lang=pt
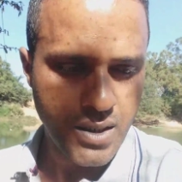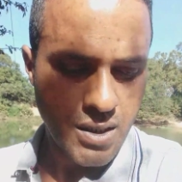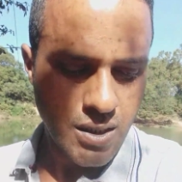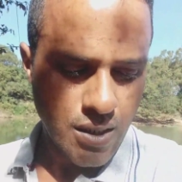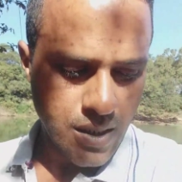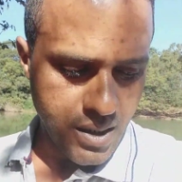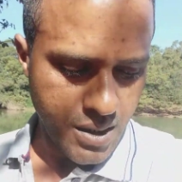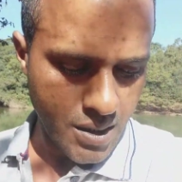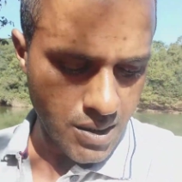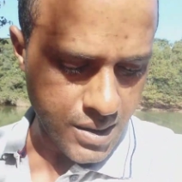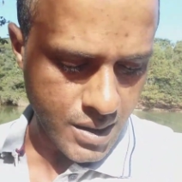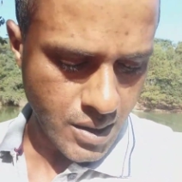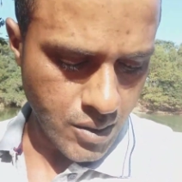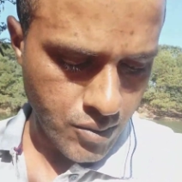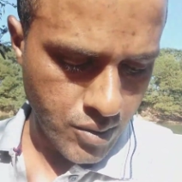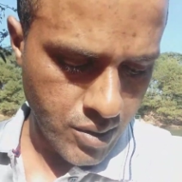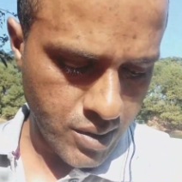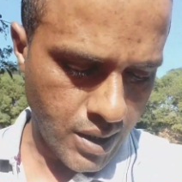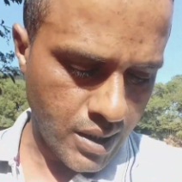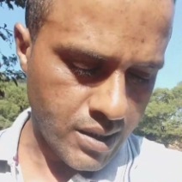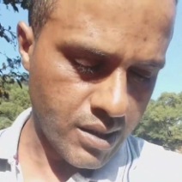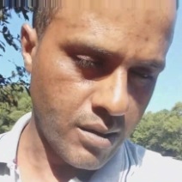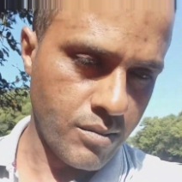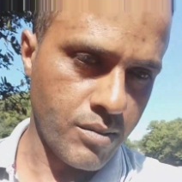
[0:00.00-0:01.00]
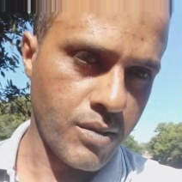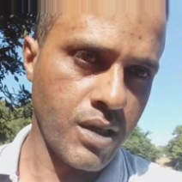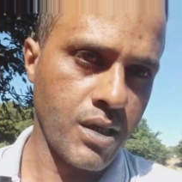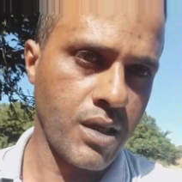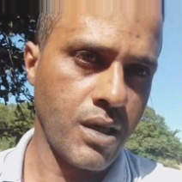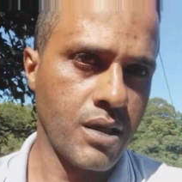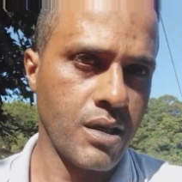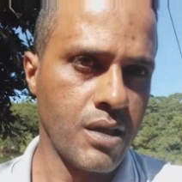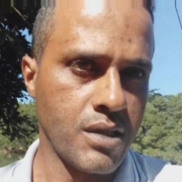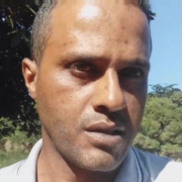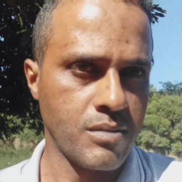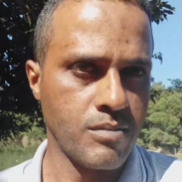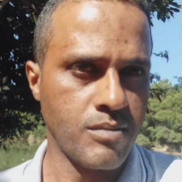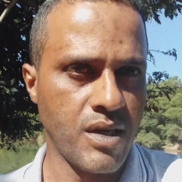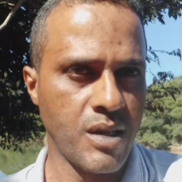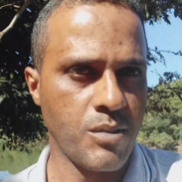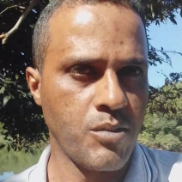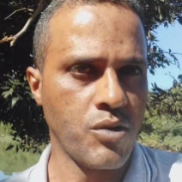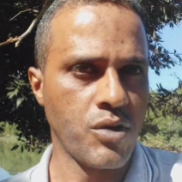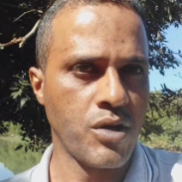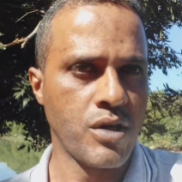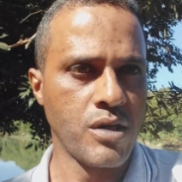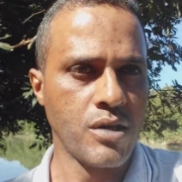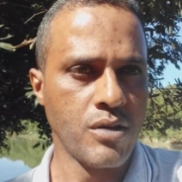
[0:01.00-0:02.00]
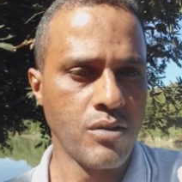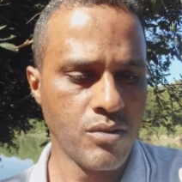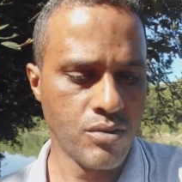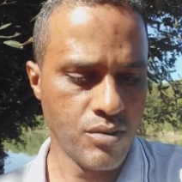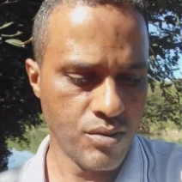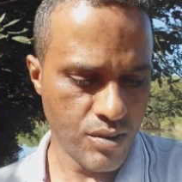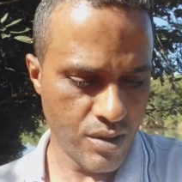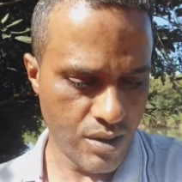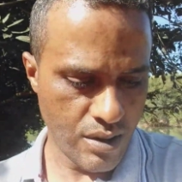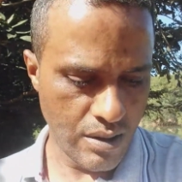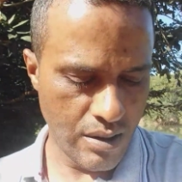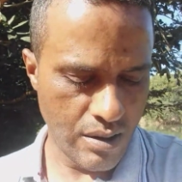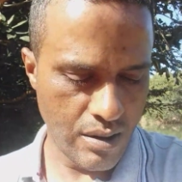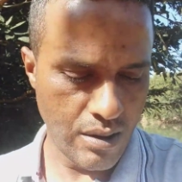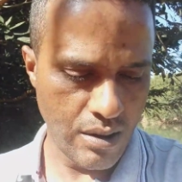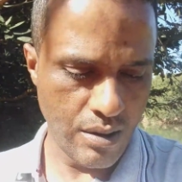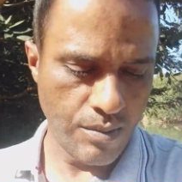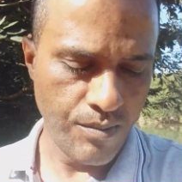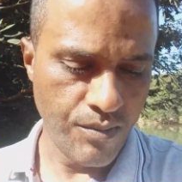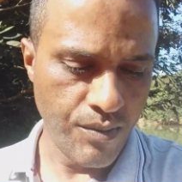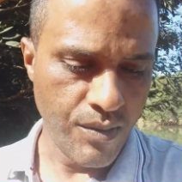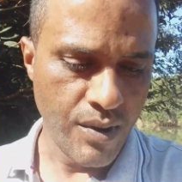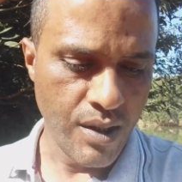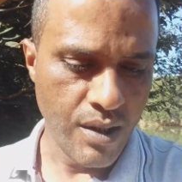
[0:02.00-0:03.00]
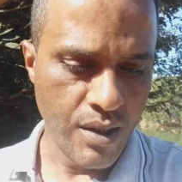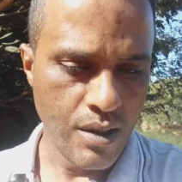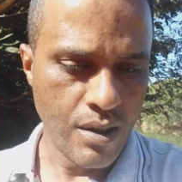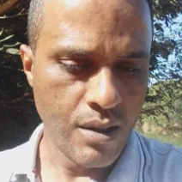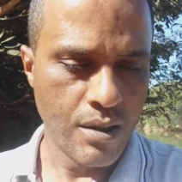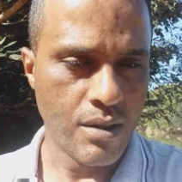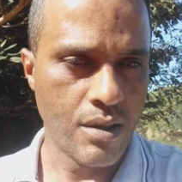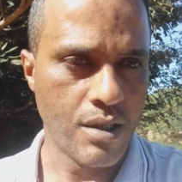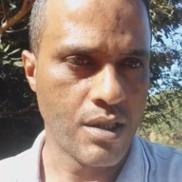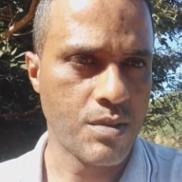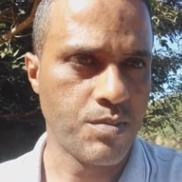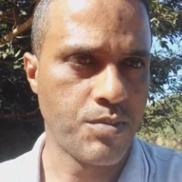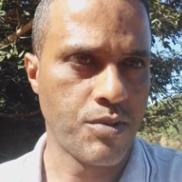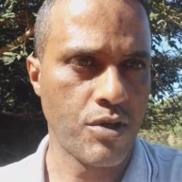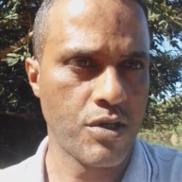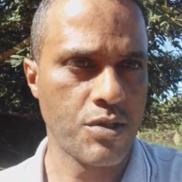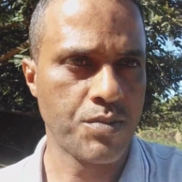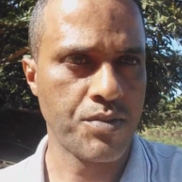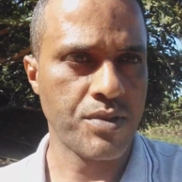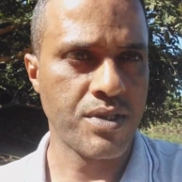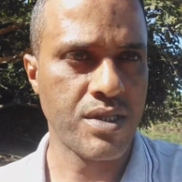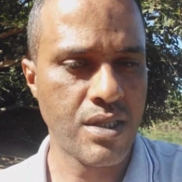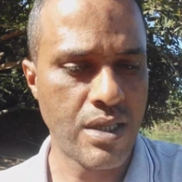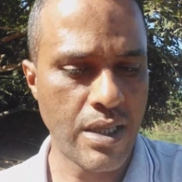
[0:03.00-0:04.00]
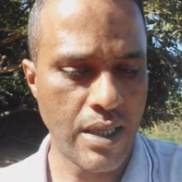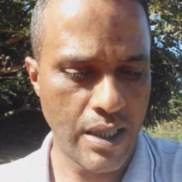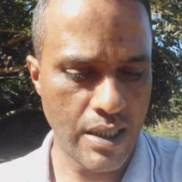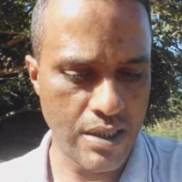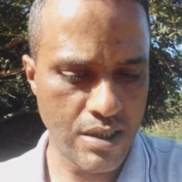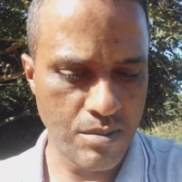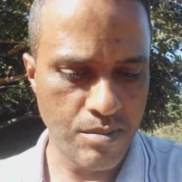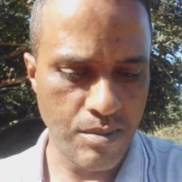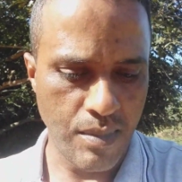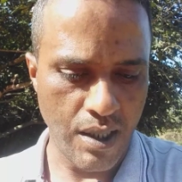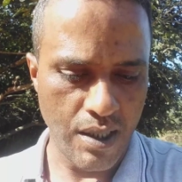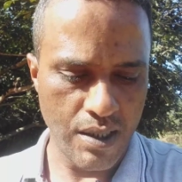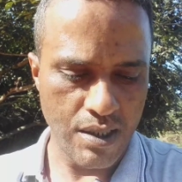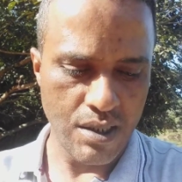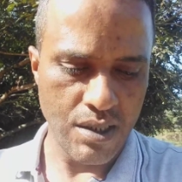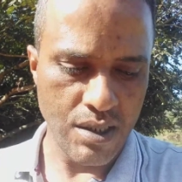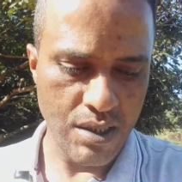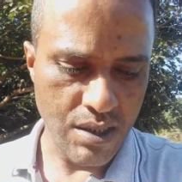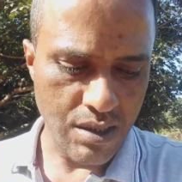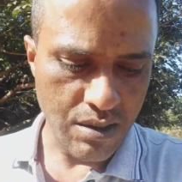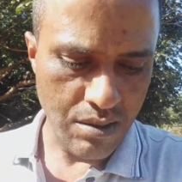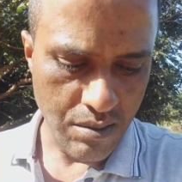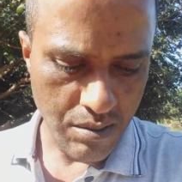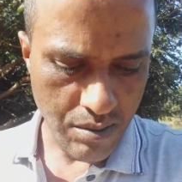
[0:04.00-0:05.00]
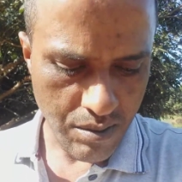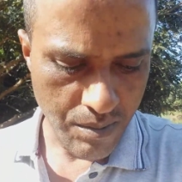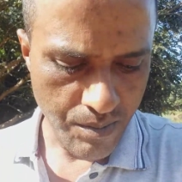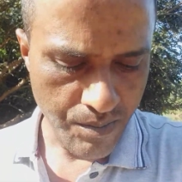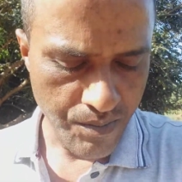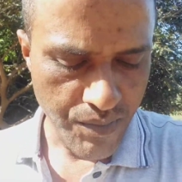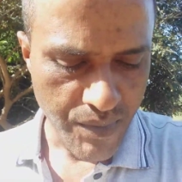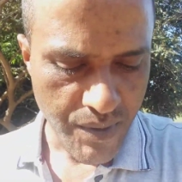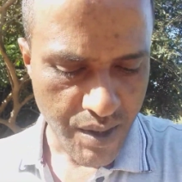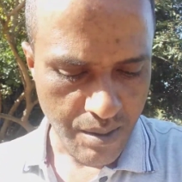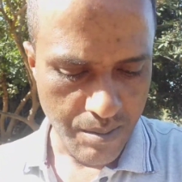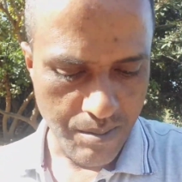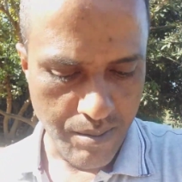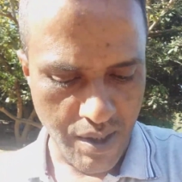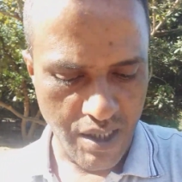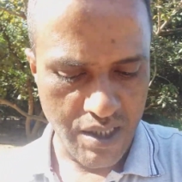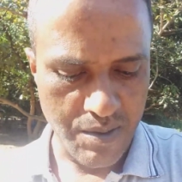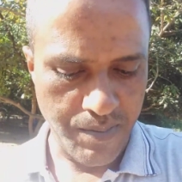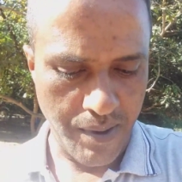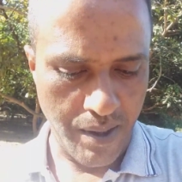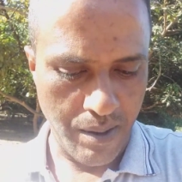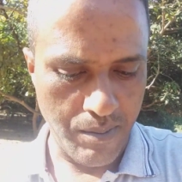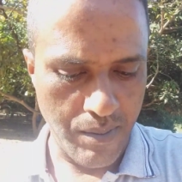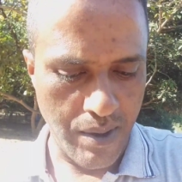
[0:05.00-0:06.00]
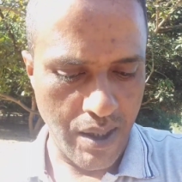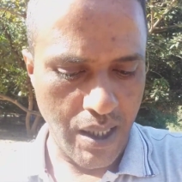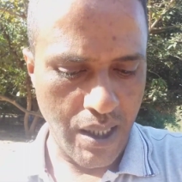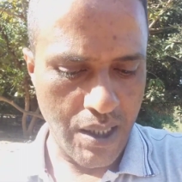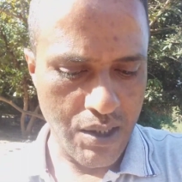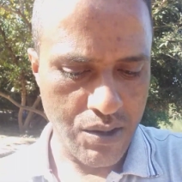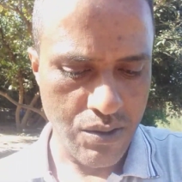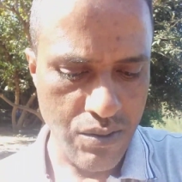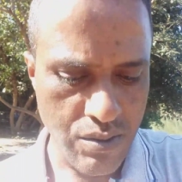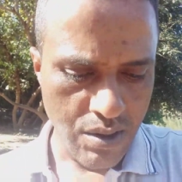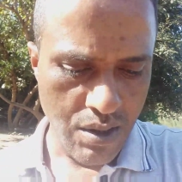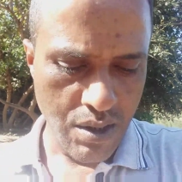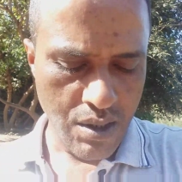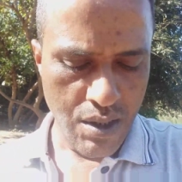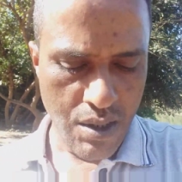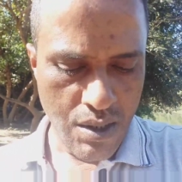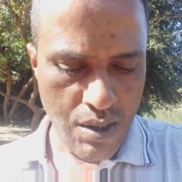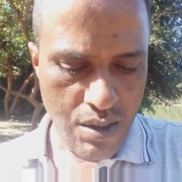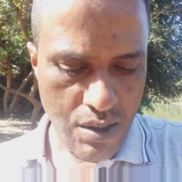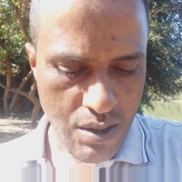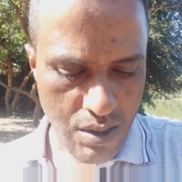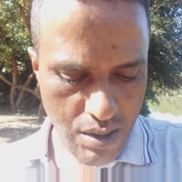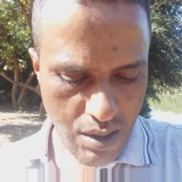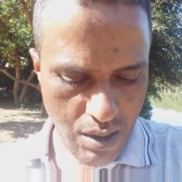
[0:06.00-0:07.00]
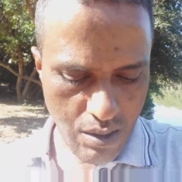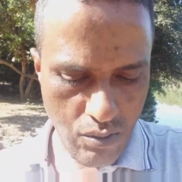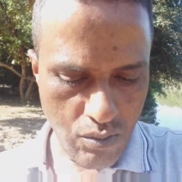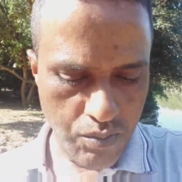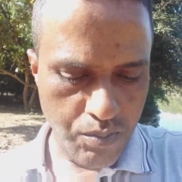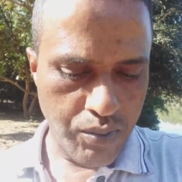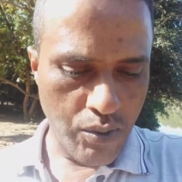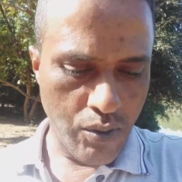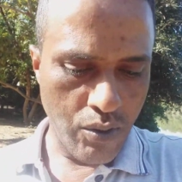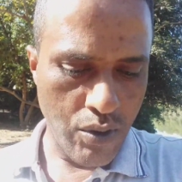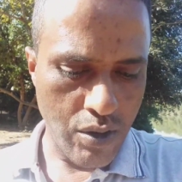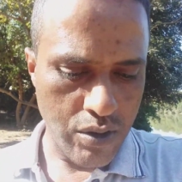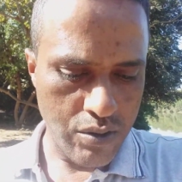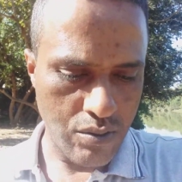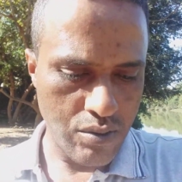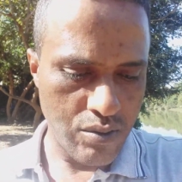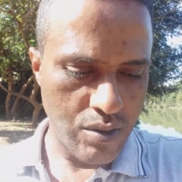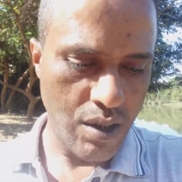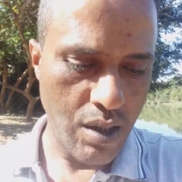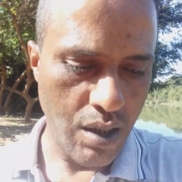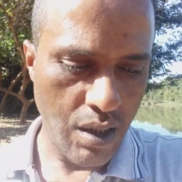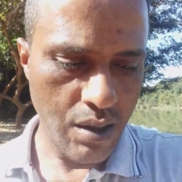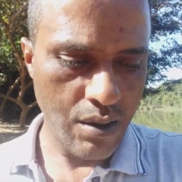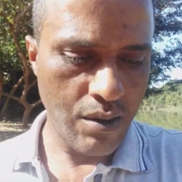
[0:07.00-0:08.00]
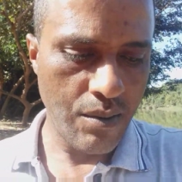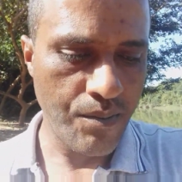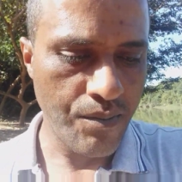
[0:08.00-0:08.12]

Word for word: E sem contar também que nesse mesmo rio, que nas proximidades mais, mais para baixo, tem o porto, né?